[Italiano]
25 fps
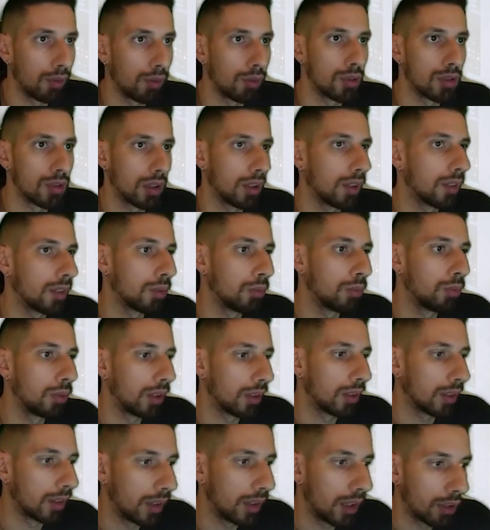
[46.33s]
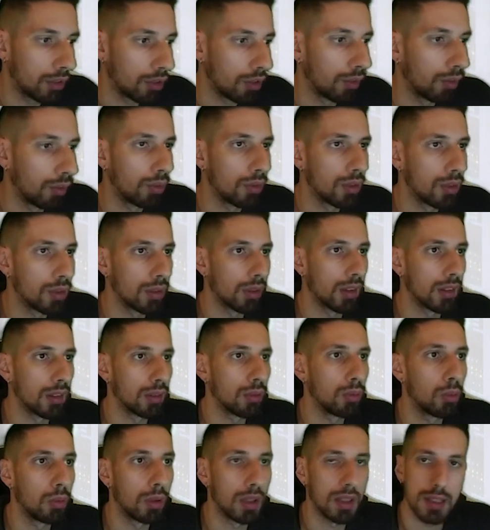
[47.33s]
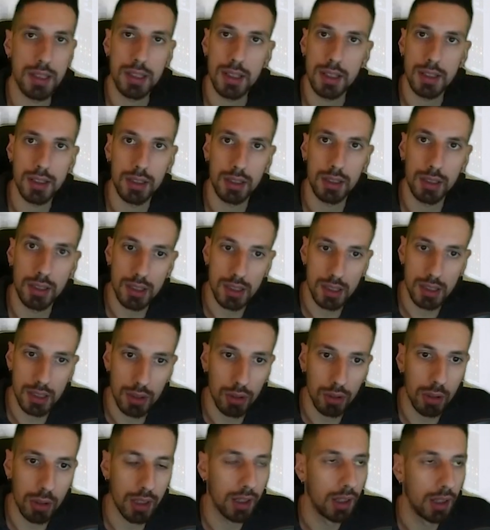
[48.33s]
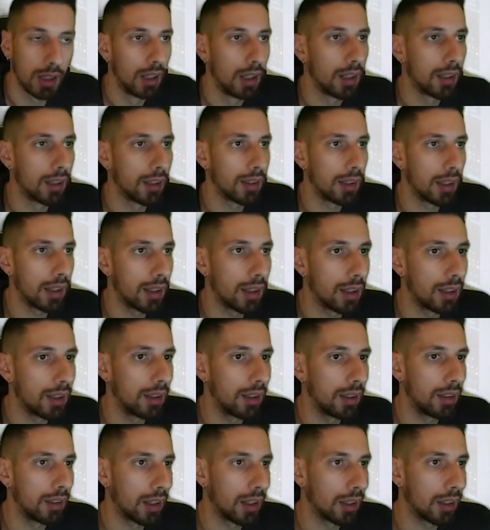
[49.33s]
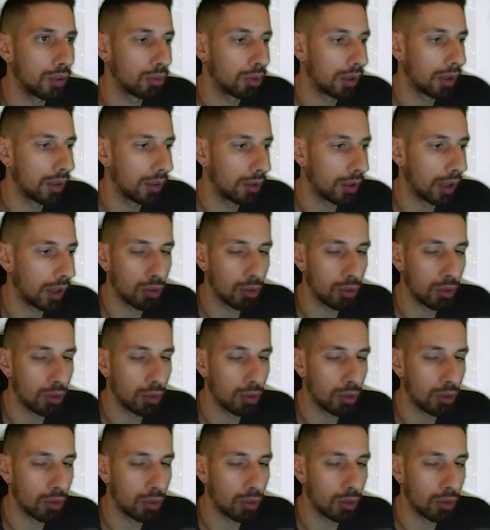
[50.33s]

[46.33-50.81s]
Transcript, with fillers: funziona su Windows 10, funziona su qualsiasi edizione dei attuali,